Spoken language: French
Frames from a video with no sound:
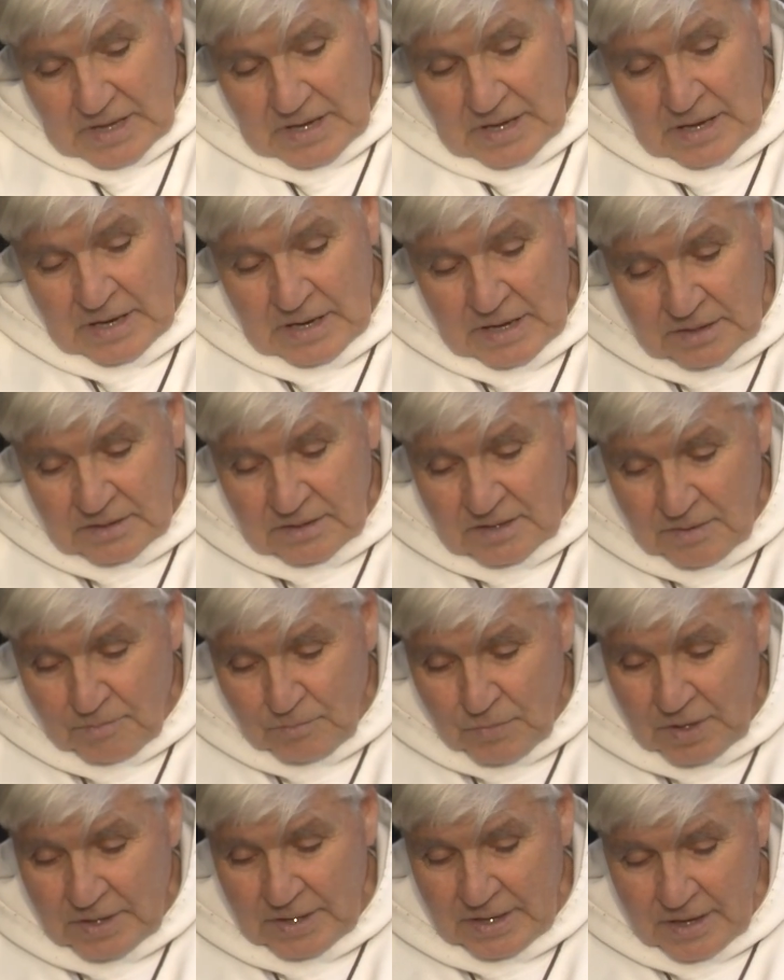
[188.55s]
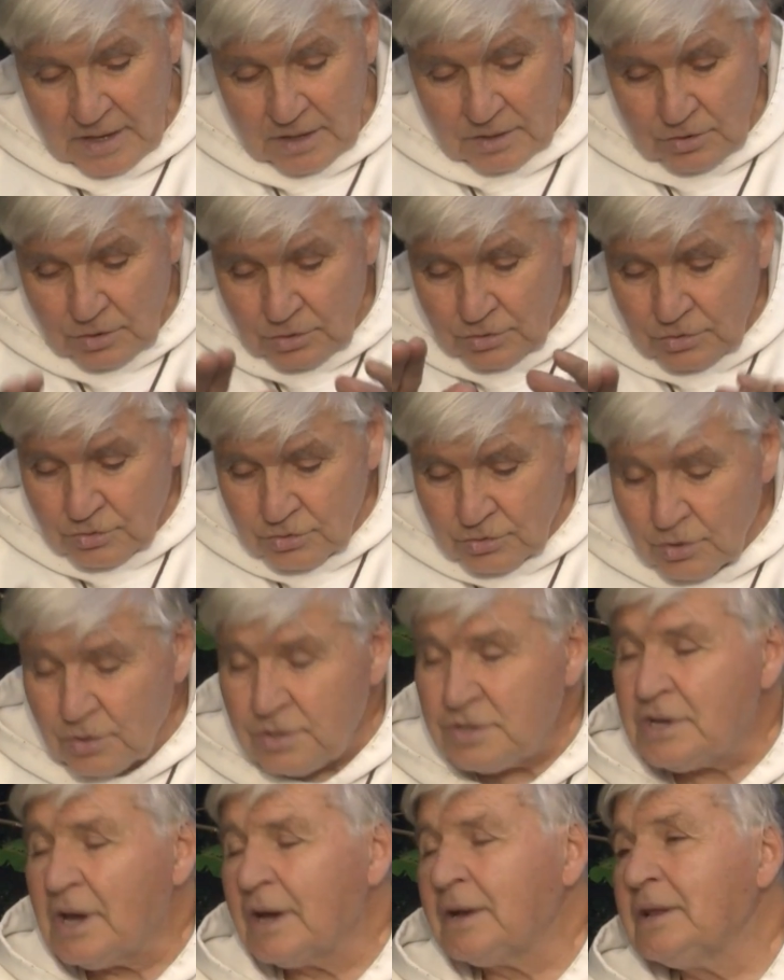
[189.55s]
il a témoigné dans
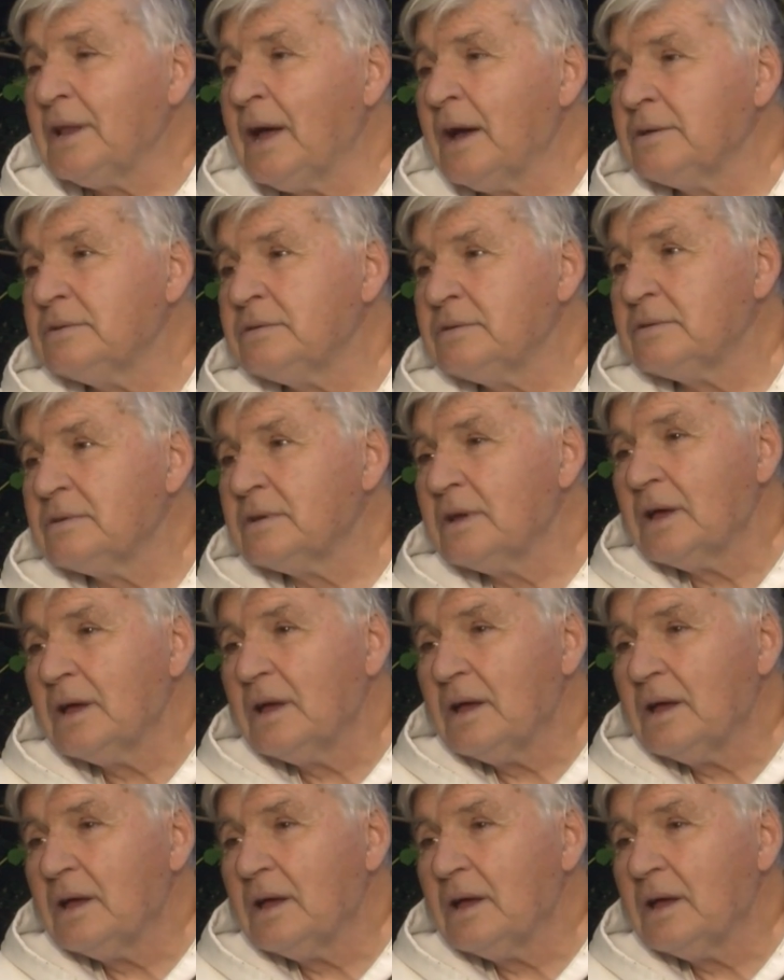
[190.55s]
toute sa classe.